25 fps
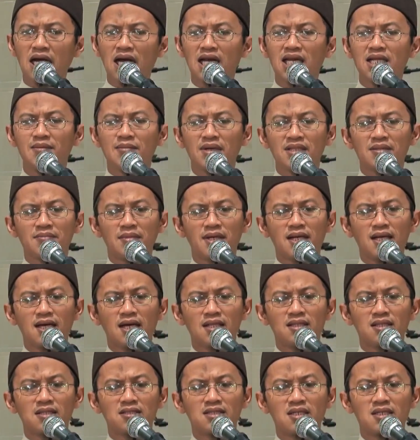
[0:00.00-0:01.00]
kalimat
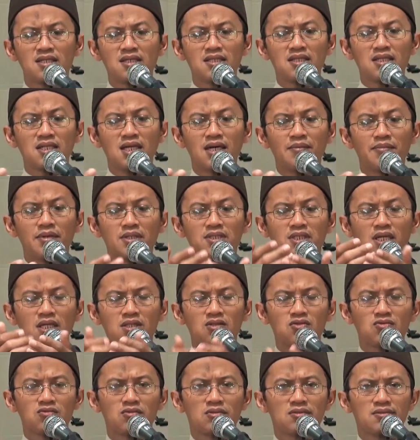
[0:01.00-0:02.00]
mereka terjadi tidak
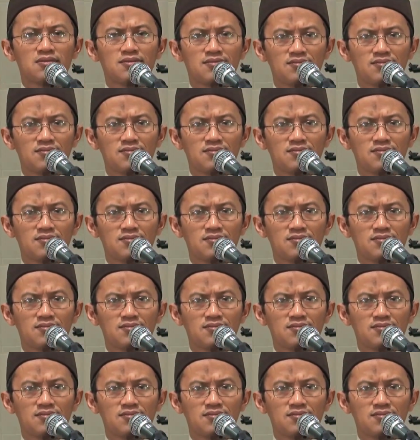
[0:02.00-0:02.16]
bersatu